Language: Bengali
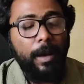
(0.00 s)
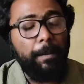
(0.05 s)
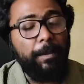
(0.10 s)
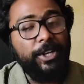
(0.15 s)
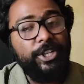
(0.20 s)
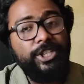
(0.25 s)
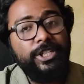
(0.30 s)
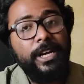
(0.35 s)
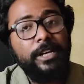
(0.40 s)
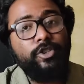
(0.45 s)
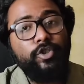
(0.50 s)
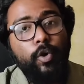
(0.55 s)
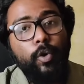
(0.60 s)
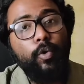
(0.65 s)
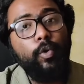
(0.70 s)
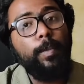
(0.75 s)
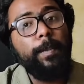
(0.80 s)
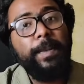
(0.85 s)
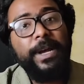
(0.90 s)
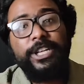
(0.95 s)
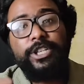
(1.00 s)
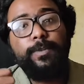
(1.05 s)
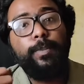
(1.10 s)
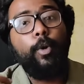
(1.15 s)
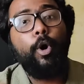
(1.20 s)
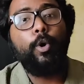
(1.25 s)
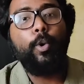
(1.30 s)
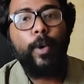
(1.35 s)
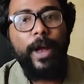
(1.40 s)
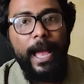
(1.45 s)
বিশ্বাস করুন বেশ
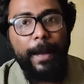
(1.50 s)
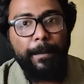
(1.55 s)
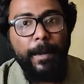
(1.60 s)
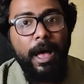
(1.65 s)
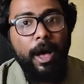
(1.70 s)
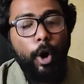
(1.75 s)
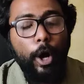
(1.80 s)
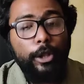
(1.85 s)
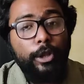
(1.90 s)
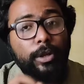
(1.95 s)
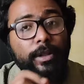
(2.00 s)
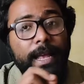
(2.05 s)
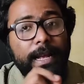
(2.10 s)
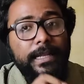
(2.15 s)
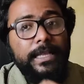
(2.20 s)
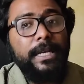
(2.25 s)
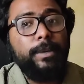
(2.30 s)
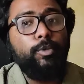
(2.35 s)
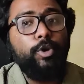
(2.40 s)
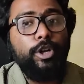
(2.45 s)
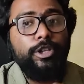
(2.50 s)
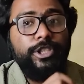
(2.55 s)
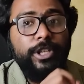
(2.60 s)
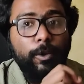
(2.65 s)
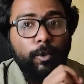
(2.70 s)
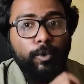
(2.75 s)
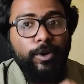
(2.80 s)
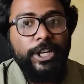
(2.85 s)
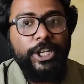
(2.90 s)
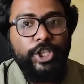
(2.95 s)
বড় গ্যাপ হয়তো দেখতে মনে হচ্ছে
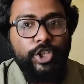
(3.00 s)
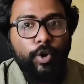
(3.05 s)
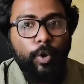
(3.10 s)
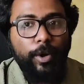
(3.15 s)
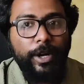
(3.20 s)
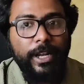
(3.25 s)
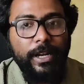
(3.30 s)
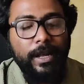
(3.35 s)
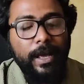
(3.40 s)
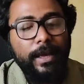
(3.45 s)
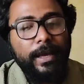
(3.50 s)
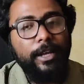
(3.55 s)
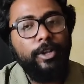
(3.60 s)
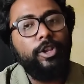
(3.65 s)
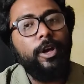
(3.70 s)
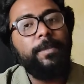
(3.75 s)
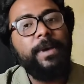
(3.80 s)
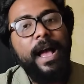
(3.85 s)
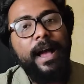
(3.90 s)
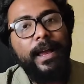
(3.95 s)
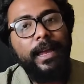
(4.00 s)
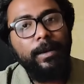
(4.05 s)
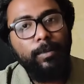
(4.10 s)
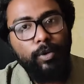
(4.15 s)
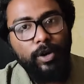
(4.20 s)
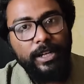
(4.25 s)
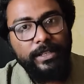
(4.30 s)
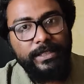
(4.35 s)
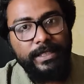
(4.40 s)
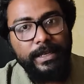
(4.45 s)
উনিশ কোটির কিন্তু আমি আগেই
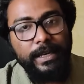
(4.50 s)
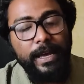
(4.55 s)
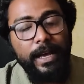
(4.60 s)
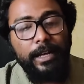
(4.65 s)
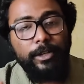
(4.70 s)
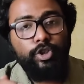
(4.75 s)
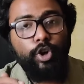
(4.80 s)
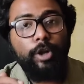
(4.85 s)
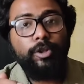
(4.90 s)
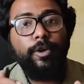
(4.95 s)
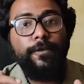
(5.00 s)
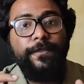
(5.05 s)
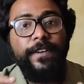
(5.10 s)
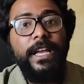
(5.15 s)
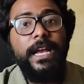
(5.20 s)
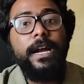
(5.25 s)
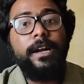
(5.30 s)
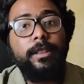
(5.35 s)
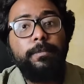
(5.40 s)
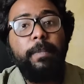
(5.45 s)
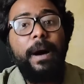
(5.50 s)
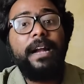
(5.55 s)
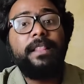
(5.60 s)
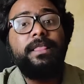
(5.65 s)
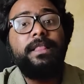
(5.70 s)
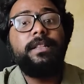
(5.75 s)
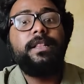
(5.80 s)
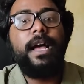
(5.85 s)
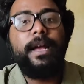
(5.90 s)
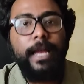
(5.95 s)
বলেছি যত ফিগার্স
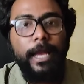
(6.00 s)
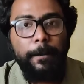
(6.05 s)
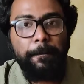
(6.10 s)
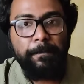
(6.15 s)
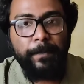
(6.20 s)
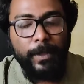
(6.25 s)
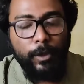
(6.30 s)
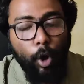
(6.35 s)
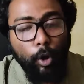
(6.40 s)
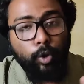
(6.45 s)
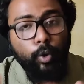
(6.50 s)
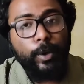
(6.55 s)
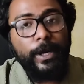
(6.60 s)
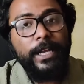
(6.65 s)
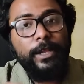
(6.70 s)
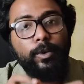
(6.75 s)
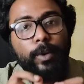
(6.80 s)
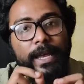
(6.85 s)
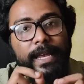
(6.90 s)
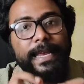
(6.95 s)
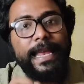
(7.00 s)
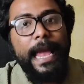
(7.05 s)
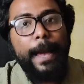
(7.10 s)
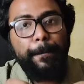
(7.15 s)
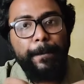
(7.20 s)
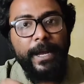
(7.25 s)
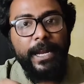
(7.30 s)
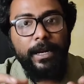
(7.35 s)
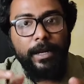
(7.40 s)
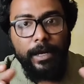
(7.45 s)
বাড়তে থাকে তত কিন্তু এই
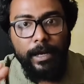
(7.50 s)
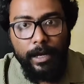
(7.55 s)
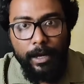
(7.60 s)
গ্যাপের